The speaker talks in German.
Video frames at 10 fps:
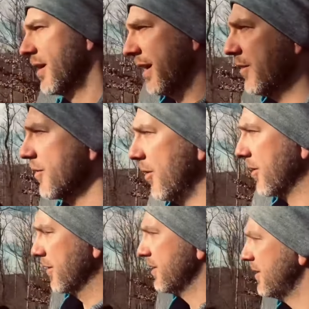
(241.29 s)
Keine
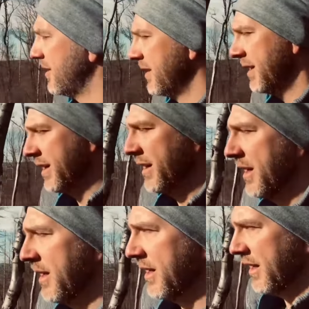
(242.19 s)
Sorge.
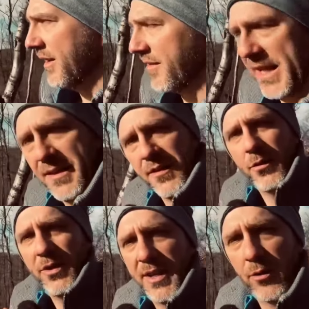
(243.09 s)
Es geht nicht
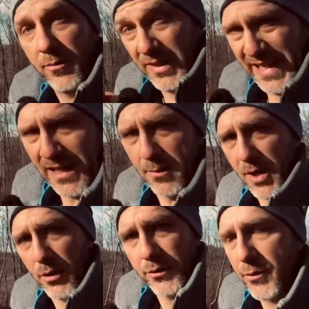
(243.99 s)
so sehr darum, wie lange
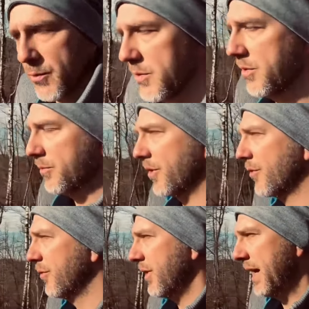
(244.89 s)
brauchst du, um das
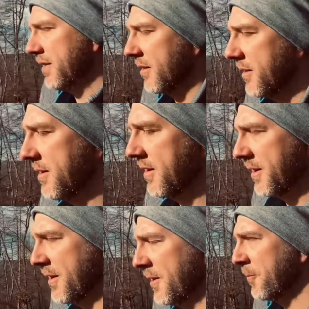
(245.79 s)
zu verändern.
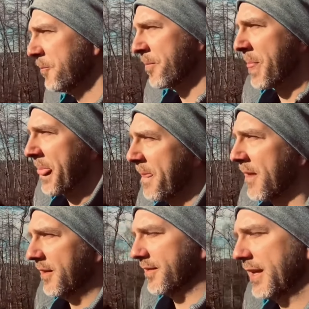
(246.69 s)

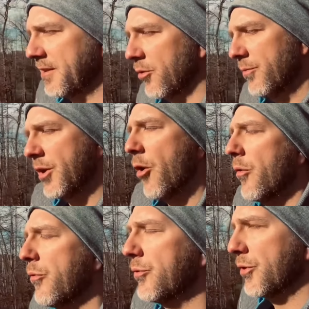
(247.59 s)
Es geht darum, wie
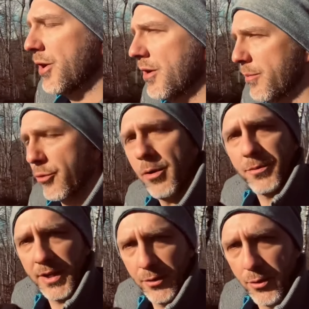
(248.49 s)
oft
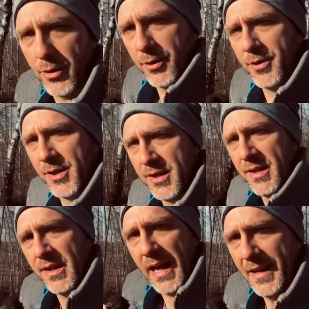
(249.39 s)
bekommt dein Gehirn
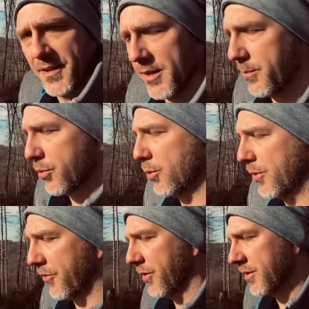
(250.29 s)
andere
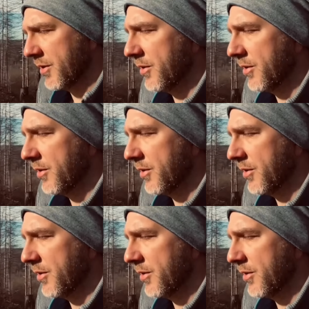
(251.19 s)
Impulse.